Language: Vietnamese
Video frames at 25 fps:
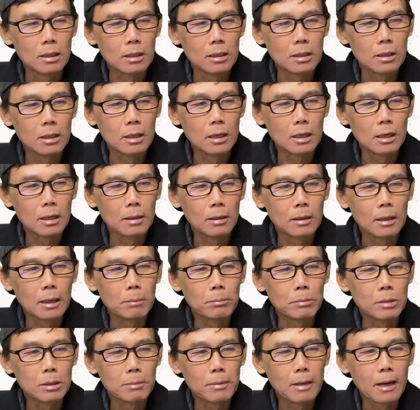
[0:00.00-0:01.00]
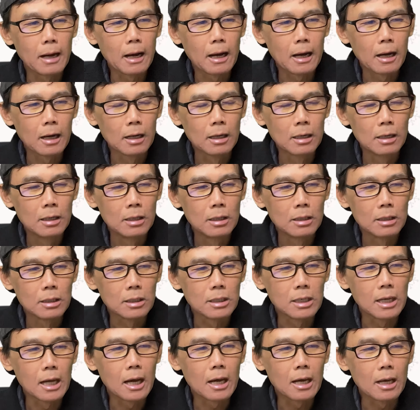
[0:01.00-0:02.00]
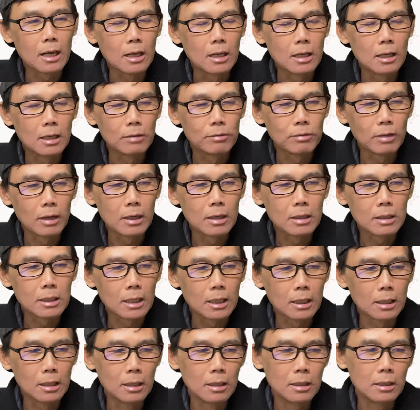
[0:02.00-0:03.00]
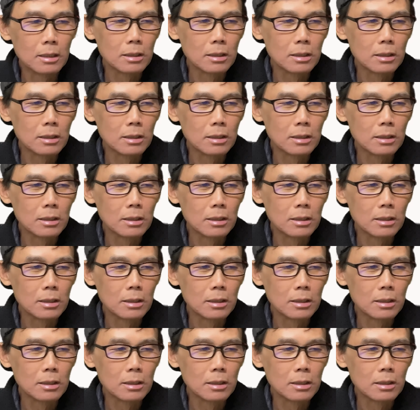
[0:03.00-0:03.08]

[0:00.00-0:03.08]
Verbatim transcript: và âm thứ ba gay phải ở trên